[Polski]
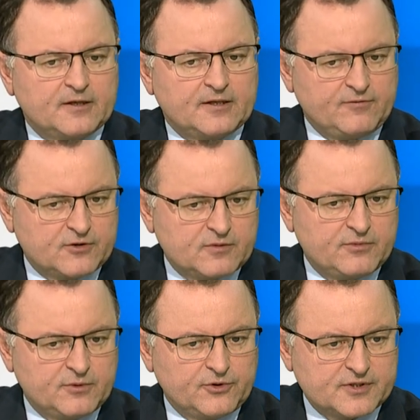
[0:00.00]
nawozy
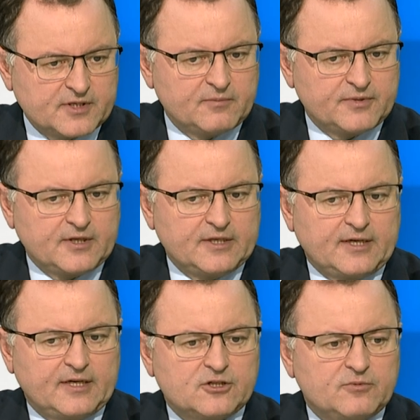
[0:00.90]
były dostępne,
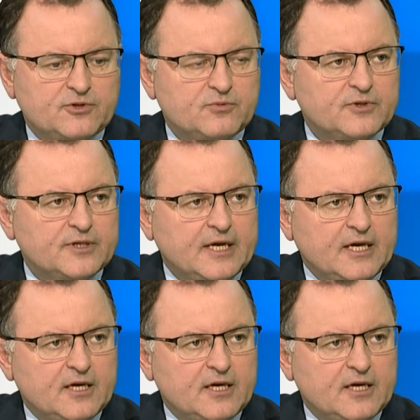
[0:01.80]
taka żebyśmy